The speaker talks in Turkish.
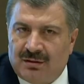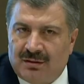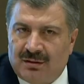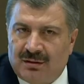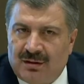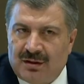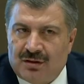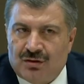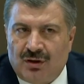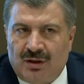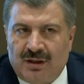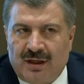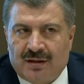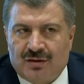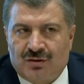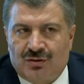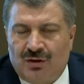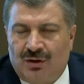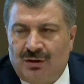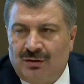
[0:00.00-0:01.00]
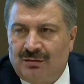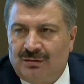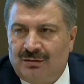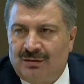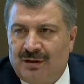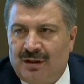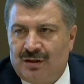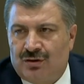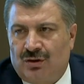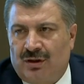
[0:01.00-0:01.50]
İzolasyon,
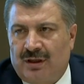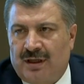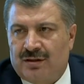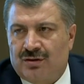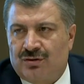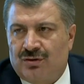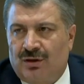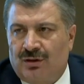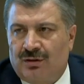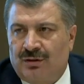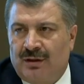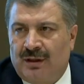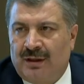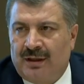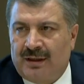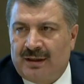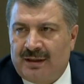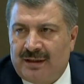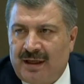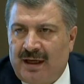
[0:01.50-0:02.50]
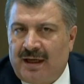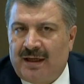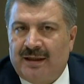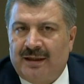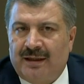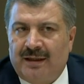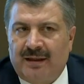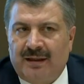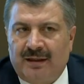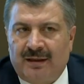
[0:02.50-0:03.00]
izolasyon.
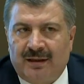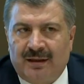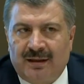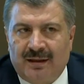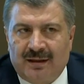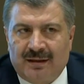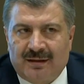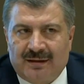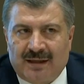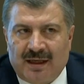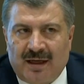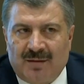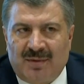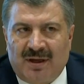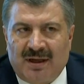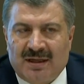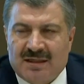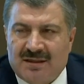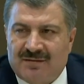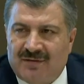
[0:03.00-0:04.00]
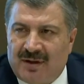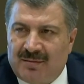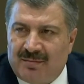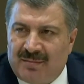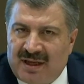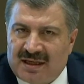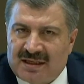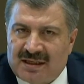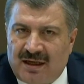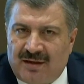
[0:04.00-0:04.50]
Yani temas ve
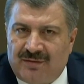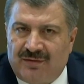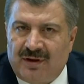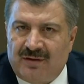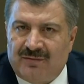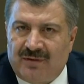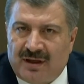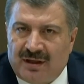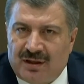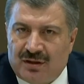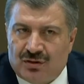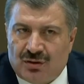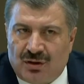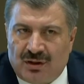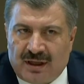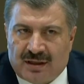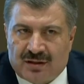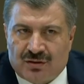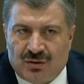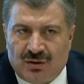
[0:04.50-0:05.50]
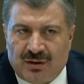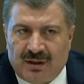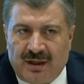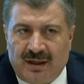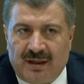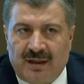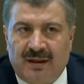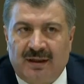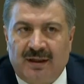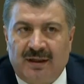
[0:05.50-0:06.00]
mesafe ve
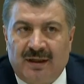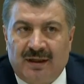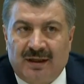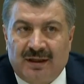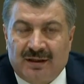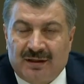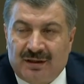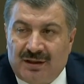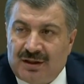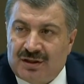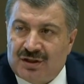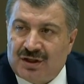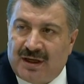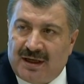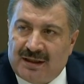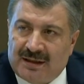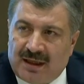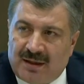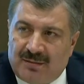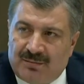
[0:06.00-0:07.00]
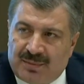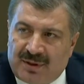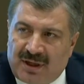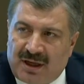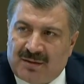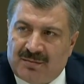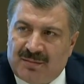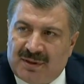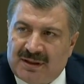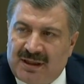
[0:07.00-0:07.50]
izolasyona hiç elden
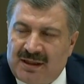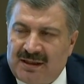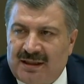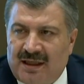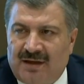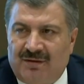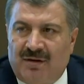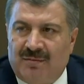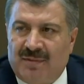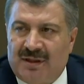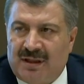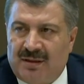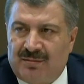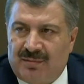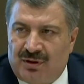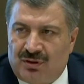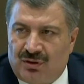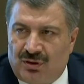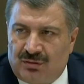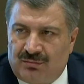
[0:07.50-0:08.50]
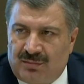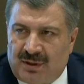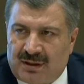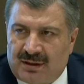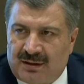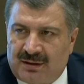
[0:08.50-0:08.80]
bırakmadan devam edebilir olmak.